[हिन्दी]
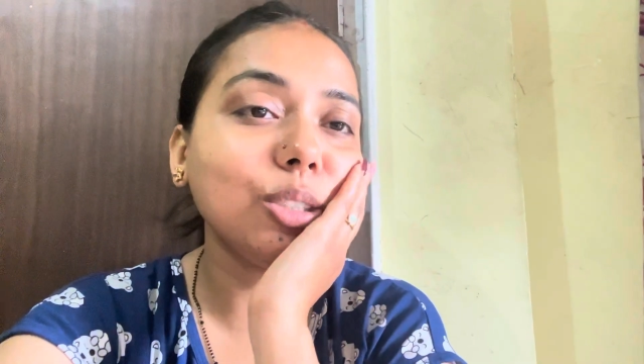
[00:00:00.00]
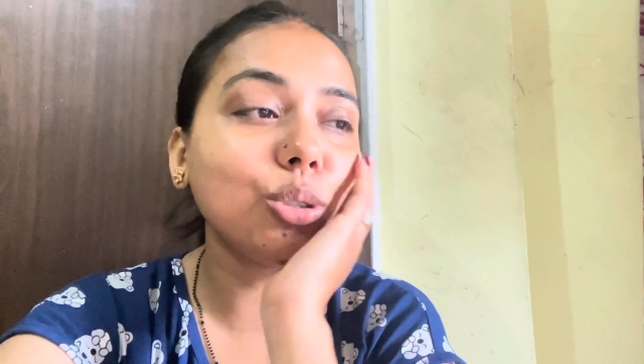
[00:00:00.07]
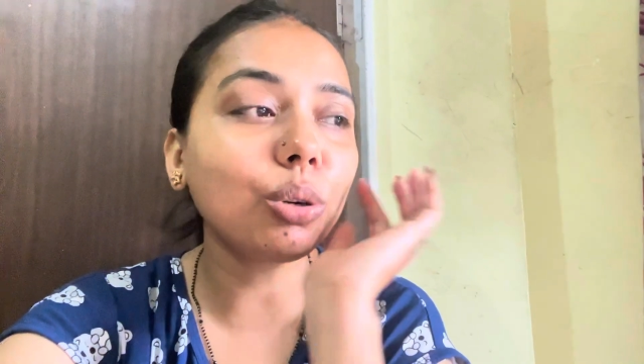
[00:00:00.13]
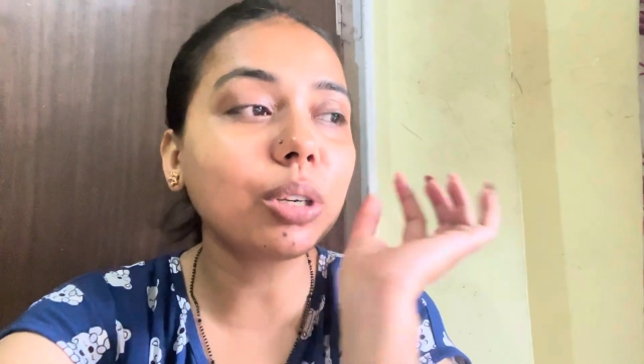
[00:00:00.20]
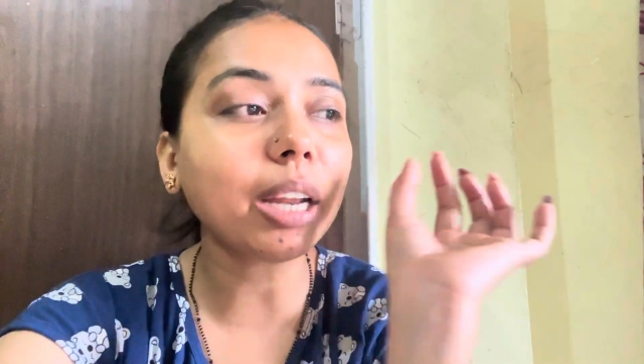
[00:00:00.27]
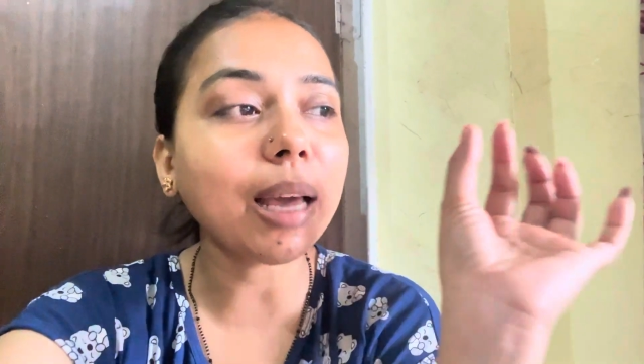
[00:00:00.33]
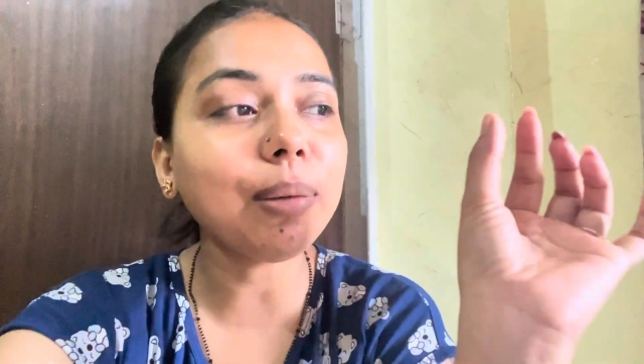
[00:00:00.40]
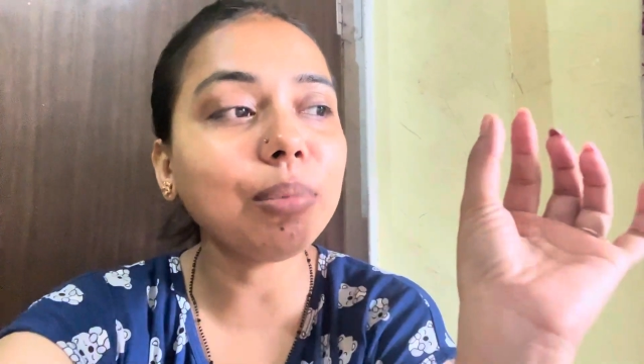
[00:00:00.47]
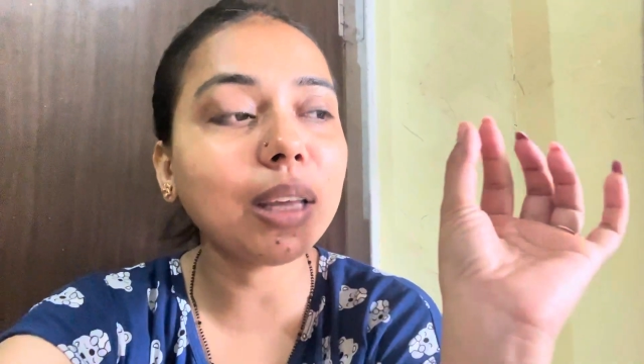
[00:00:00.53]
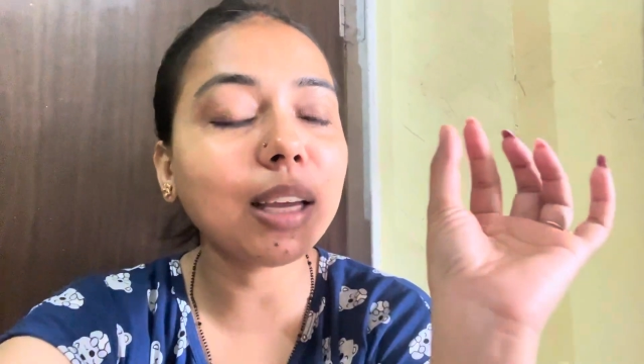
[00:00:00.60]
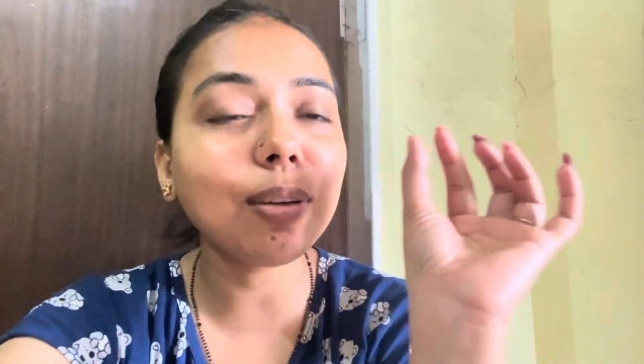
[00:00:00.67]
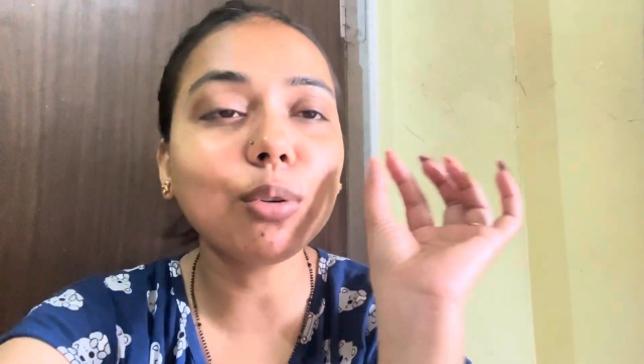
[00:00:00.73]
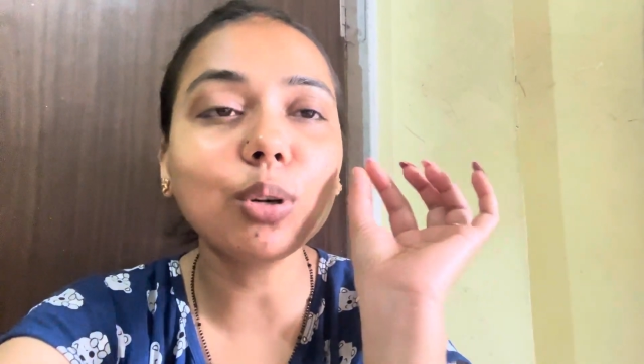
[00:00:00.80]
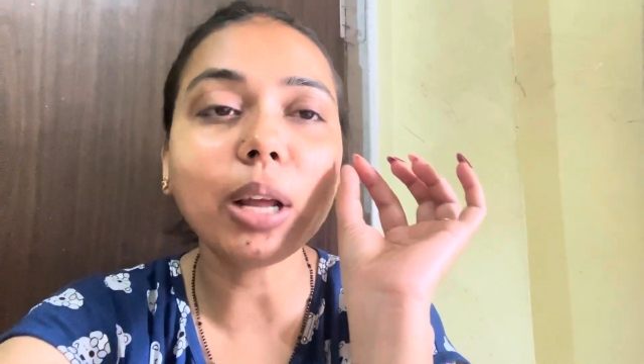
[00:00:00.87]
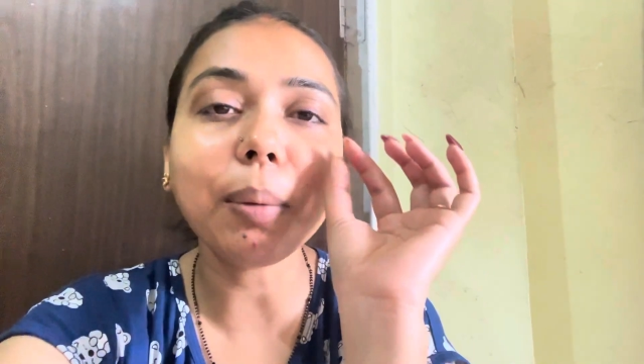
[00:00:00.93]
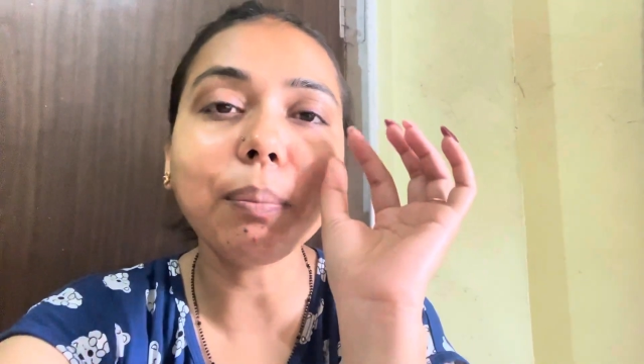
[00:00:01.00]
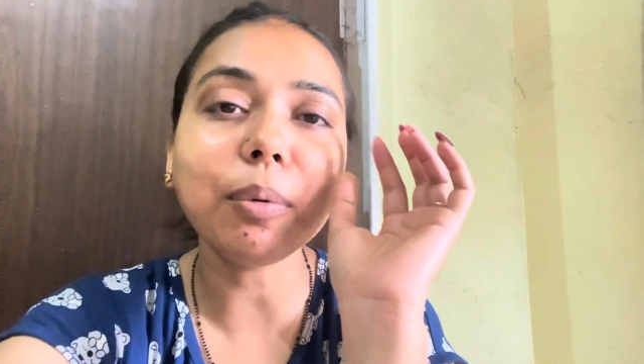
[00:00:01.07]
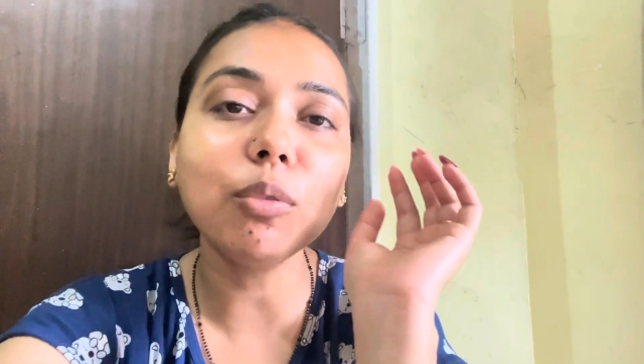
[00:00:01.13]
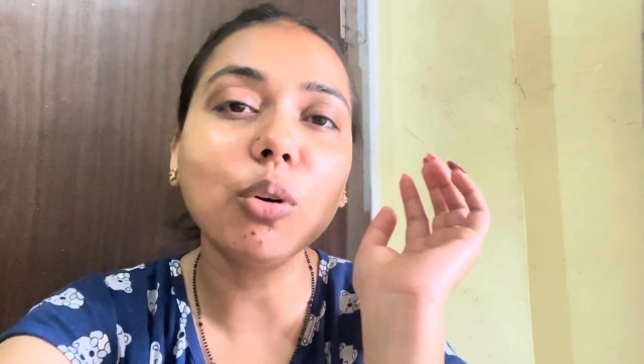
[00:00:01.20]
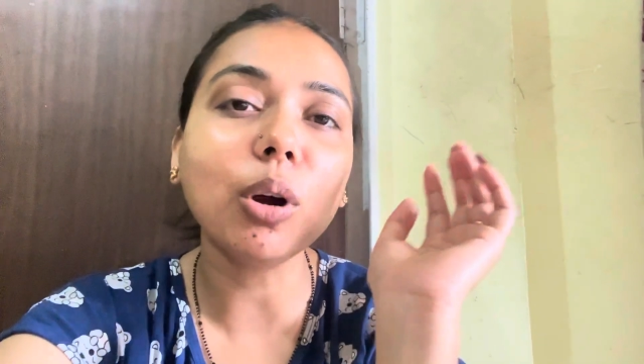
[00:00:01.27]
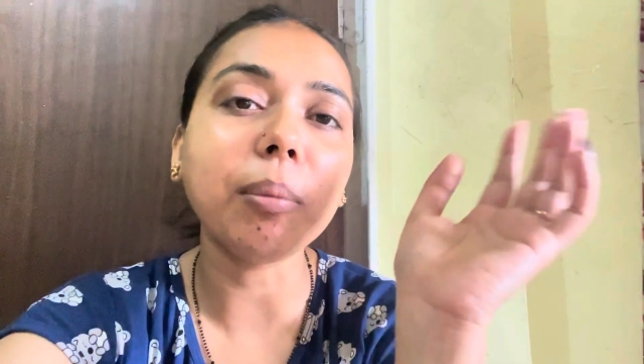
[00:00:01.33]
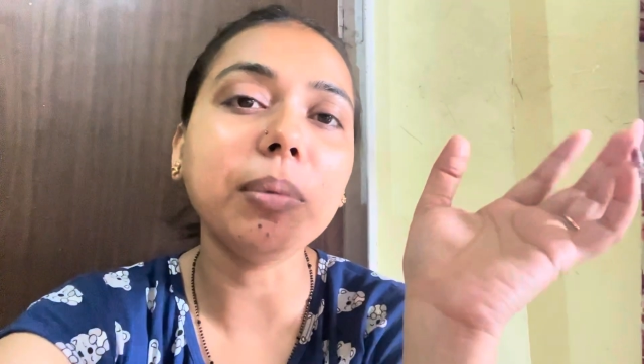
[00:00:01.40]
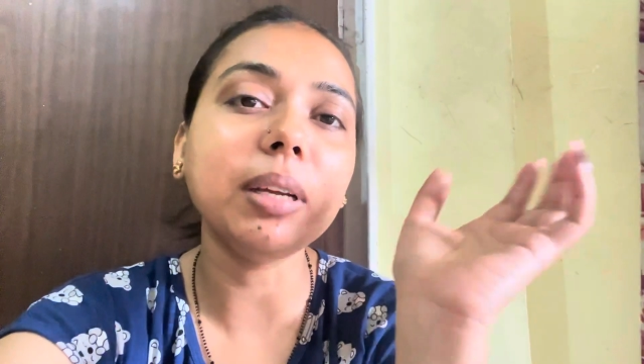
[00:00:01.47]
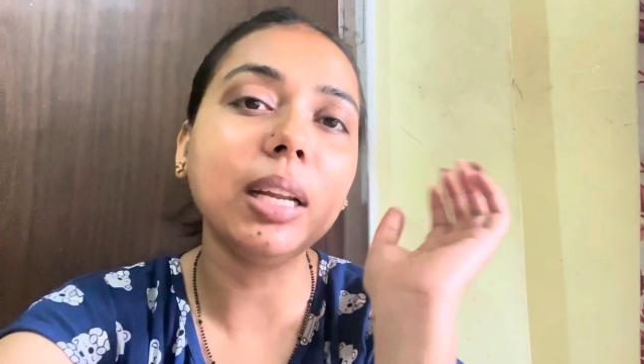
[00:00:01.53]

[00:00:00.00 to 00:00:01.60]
जो टाइम देंगे वो टाइम पे वो कभी